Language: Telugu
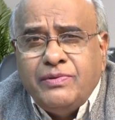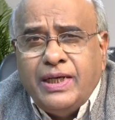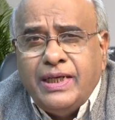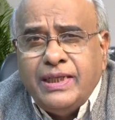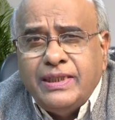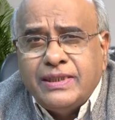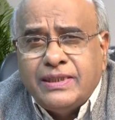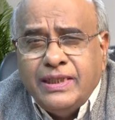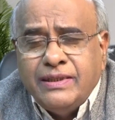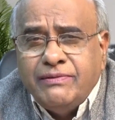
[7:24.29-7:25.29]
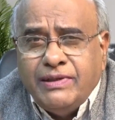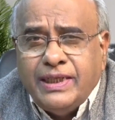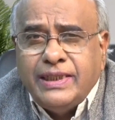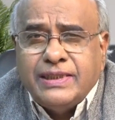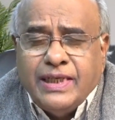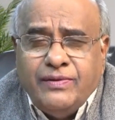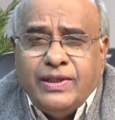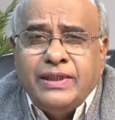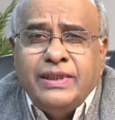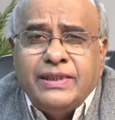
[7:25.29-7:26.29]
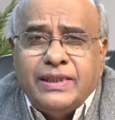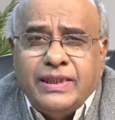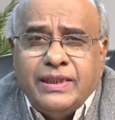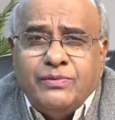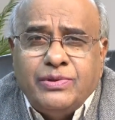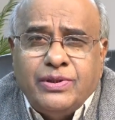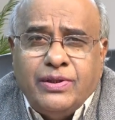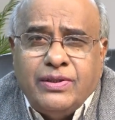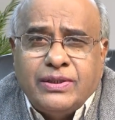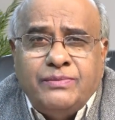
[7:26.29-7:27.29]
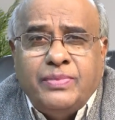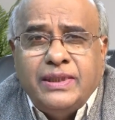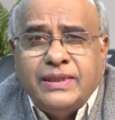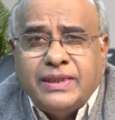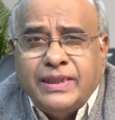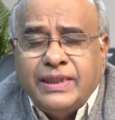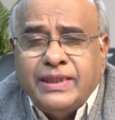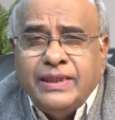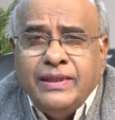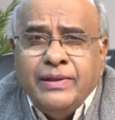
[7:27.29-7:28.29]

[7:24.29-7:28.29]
వారి సే వారికి సేవలు అందించడానికి ఉద్యోగాలు సంపాదించడానికి